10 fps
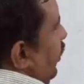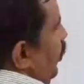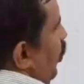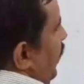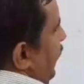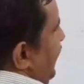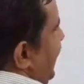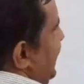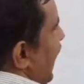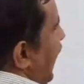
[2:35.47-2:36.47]
दो के
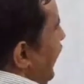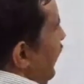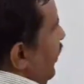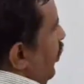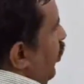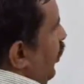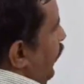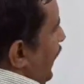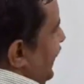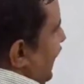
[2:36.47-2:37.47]
पीछे चार और
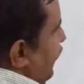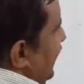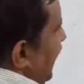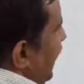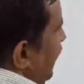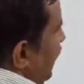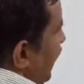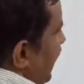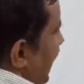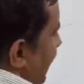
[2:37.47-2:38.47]
पाँच के पीछे ये